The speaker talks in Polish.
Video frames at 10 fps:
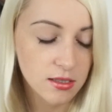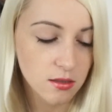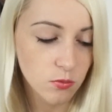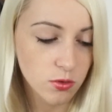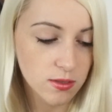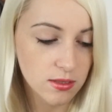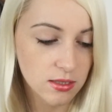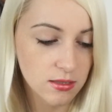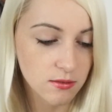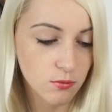Stymuluje
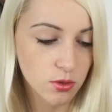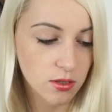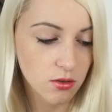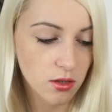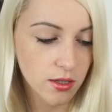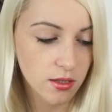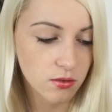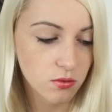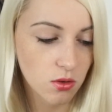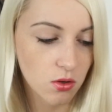syntezę włókien
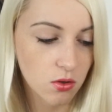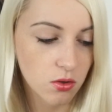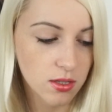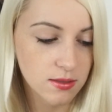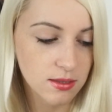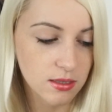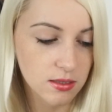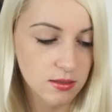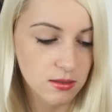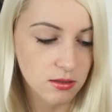kolagenu oraz
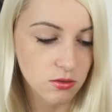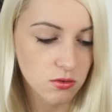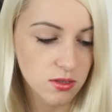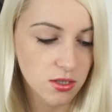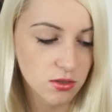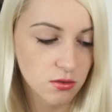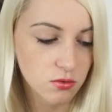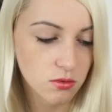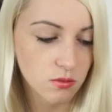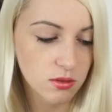elastyny. Rozjaśnia
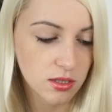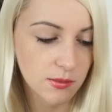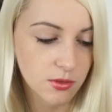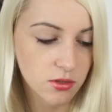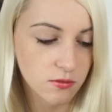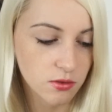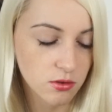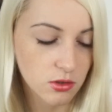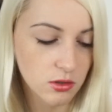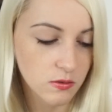skórę i działa
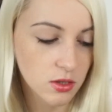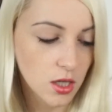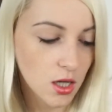przeciwrodnikowo.